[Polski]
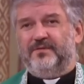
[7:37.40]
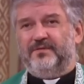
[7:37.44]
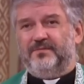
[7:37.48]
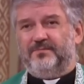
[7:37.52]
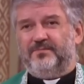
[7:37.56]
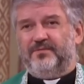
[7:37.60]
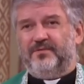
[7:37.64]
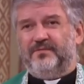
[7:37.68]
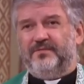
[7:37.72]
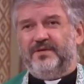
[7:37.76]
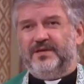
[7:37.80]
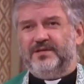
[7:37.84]
y,
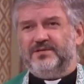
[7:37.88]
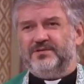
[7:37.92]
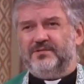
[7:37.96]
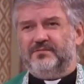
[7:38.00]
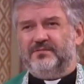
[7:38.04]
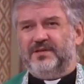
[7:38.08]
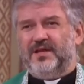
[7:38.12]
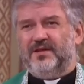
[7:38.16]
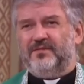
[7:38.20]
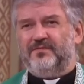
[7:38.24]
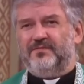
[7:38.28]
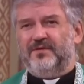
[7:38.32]

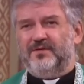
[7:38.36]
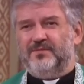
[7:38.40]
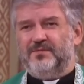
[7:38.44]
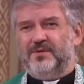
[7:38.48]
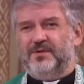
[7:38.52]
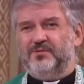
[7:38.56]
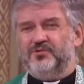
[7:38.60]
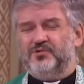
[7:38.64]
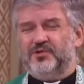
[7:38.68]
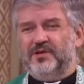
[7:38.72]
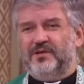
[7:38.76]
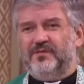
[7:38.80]
powiedział, nazwał
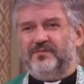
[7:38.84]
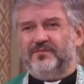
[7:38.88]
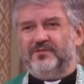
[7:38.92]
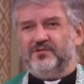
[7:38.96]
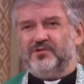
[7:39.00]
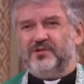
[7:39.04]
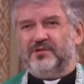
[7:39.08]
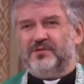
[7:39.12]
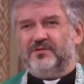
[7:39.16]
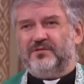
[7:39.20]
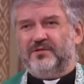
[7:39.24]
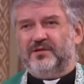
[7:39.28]

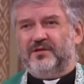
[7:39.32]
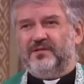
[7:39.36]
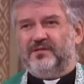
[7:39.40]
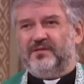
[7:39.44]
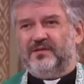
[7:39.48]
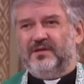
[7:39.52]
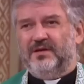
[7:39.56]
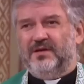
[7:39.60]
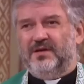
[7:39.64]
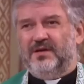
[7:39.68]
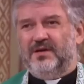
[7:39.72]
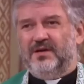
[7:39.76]
małżeństwo, że to
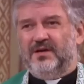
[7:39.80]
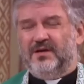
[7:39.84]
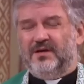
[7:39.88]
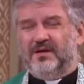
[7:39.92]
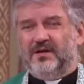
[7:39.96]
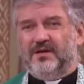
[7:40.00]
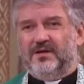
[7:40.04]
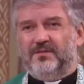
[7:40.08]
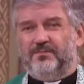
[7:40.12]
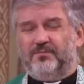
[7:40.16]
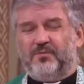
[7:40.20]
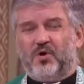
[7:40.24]
jest
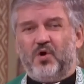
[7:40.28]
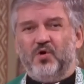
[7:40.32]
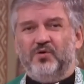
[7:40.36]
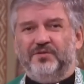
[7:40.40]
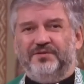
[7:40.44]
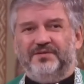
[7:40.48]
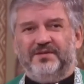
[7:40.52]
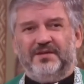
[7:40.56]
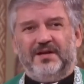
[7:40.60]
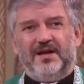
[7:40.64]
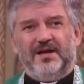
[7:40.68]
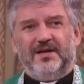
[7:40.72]

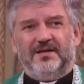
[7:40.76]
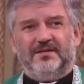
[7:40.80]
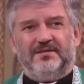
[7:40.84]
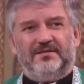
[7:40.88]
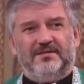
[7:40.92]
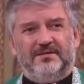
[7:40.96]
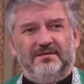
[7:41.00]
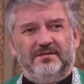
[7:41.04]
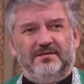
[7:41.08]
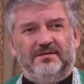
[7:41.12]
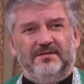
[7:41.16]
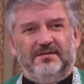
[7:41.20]

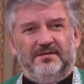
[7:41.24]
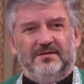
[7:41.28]
kontrakt